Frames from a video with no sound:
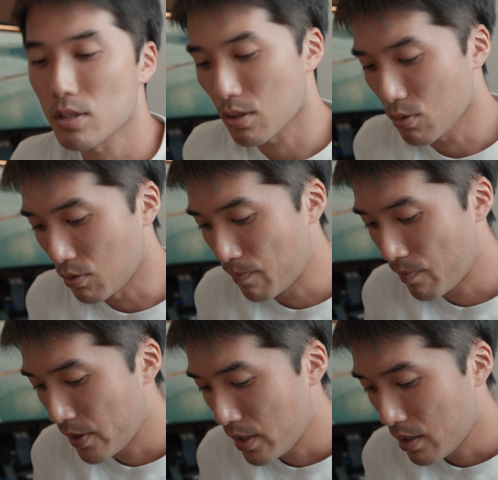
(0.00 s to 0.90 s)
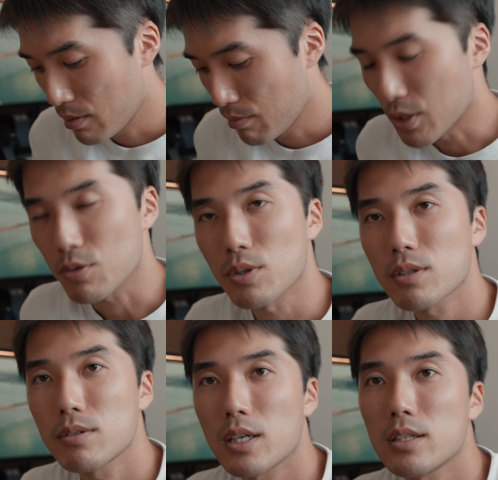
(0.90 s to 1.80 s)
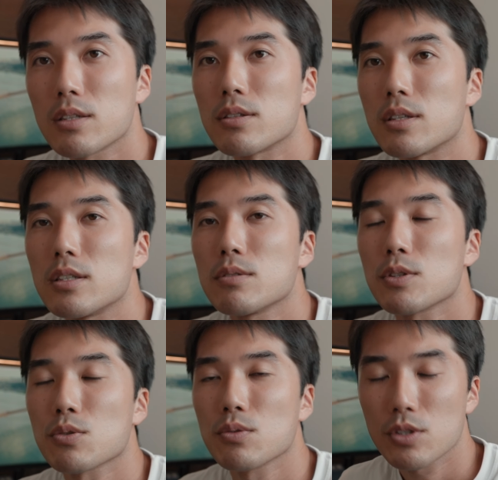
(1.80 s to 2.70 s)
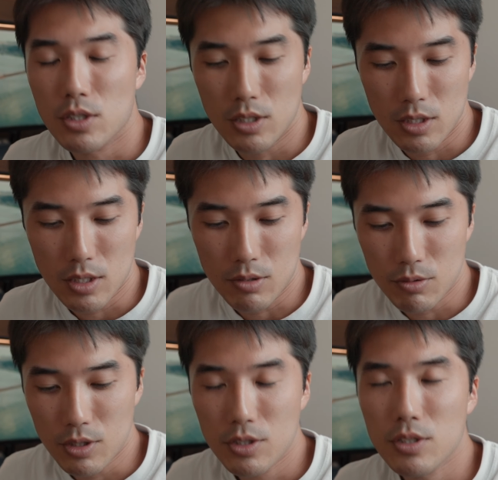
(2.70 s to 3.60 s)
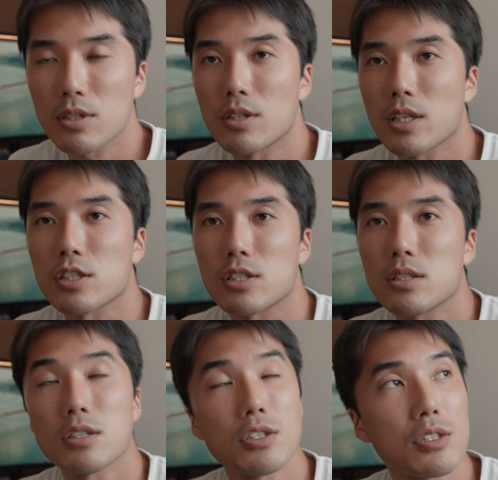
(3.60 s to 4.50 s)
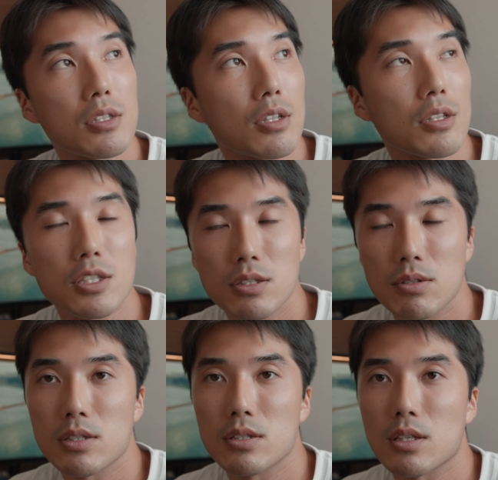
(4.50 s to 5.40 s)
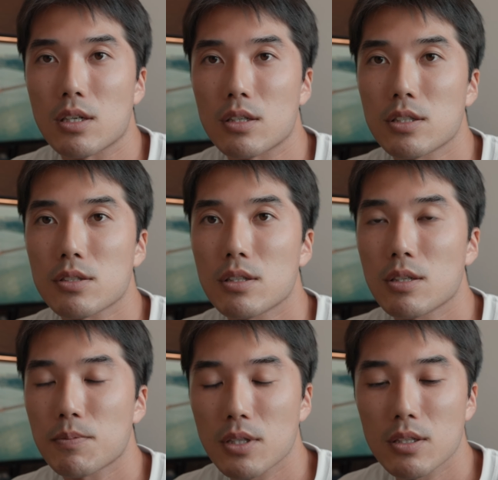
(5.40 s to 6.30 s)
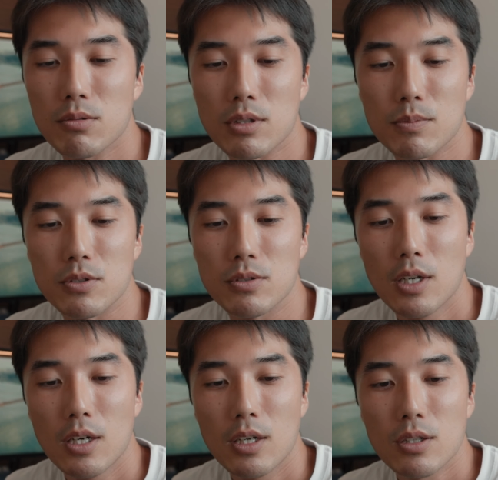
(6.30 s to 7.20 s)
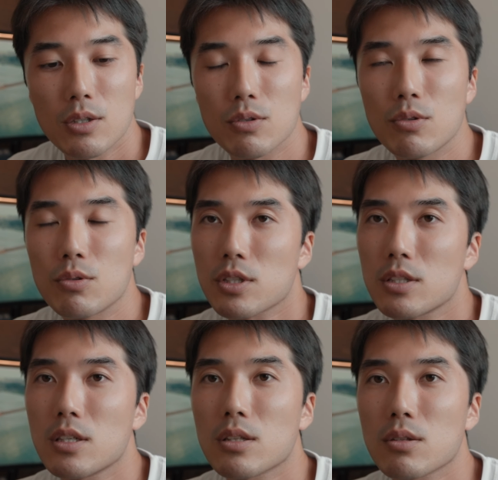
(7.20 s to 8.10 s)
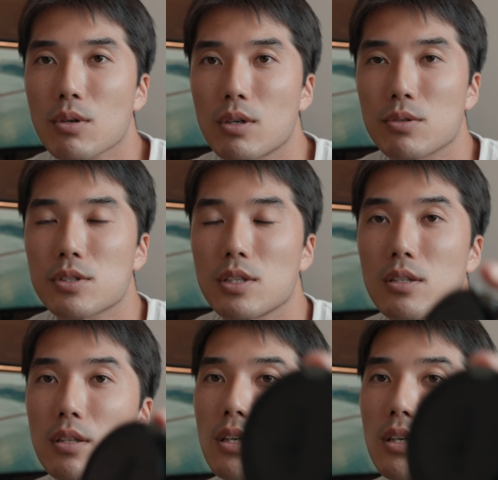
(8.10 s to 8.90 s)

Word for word: ですけど、まあそれぐらいなんで、まあ正直、あの、電子設定なし、電子設定なしのやつで、格安のアダプターだと多分、5000円とか6000円で